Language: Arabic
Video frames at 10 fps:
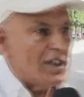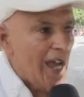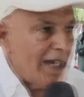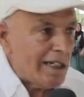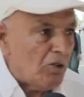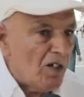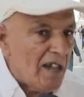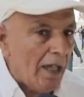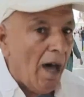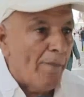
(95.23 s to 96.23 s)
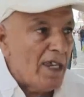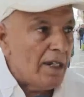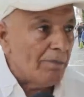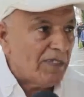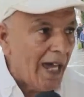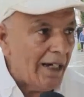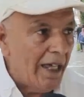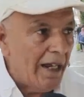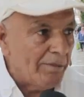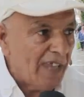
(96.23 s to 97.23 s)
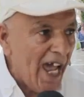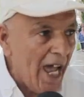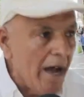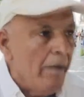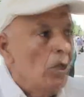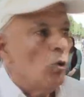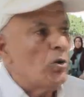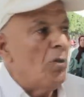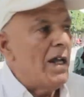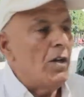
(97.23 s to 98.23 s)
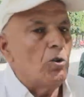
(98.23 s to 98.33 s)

دعايات للنقابين نتاع نتاعها وتولي,